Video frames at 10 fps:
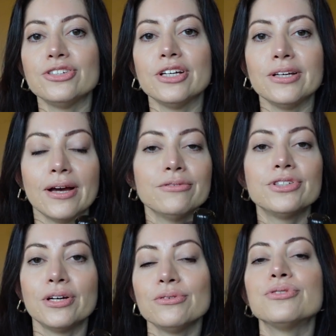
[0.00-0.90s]
de... é um
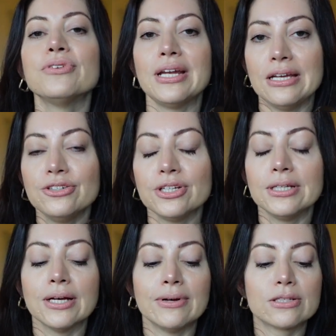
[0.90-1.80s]
cheiro diferente,
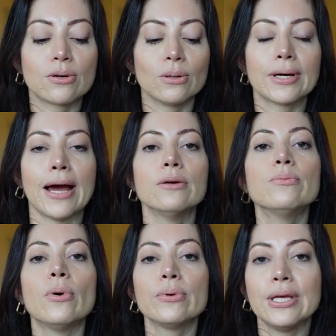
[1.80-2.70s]
então eles colocaram um
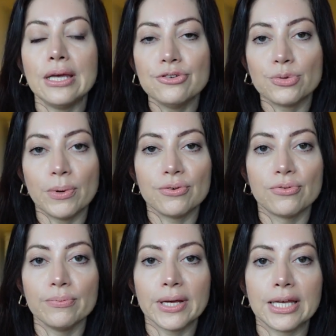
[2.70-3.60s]
pouquinho de
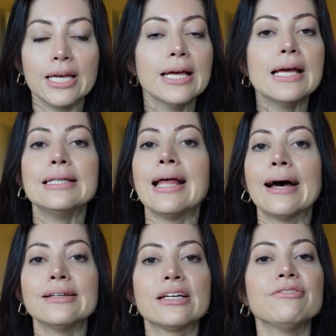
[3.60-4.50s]
perfume aqui,
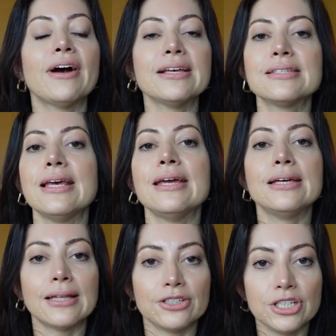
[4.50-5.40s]
nada que vai ser
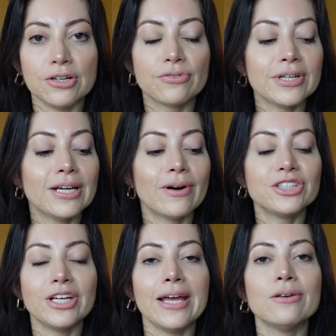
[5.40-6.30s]
irritativo e eu
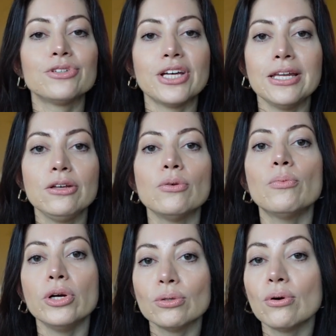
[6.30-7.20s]
achei o cheirinho
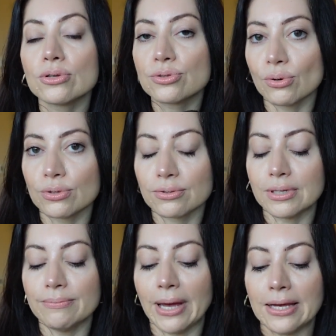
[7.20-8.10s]
muito gostoso
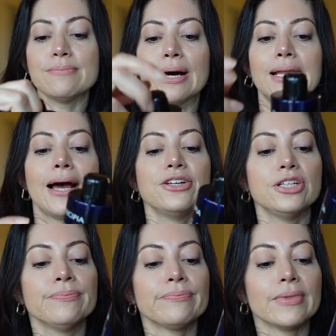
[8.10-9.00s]
também.
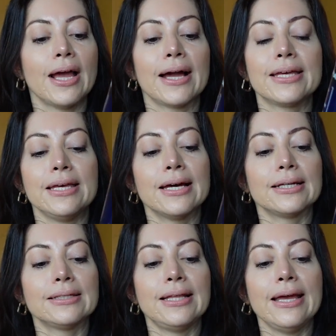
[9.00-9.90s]
Embalagem Aqui
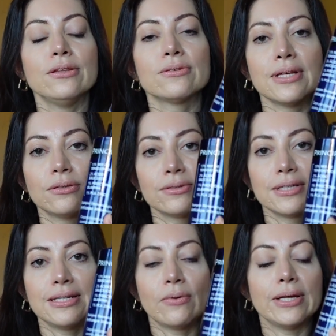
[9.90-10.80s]
ela tem
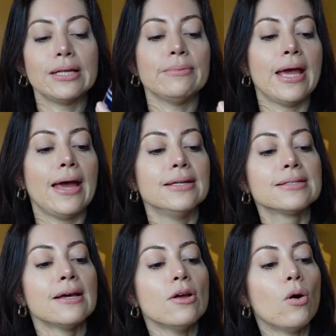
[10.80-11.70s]
250 ml,
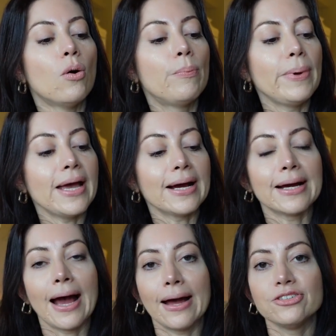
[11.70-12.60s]
o
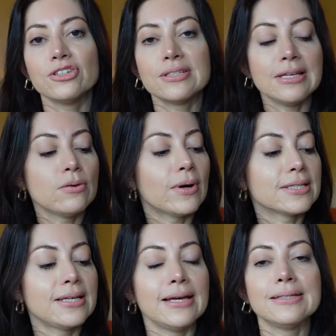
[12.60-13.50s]
pH de 5 a
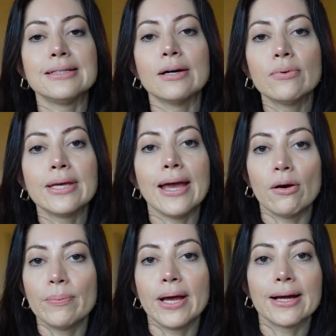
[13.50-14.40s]
6, então que é
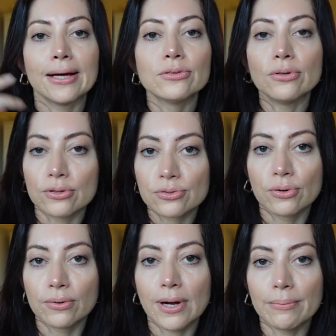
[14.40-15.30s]
o pH do nosso
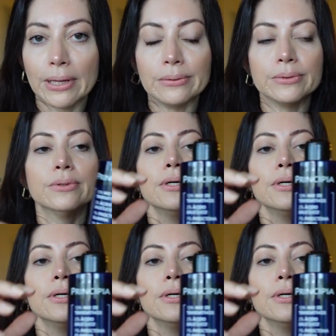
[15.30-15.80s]
couro cabeludo,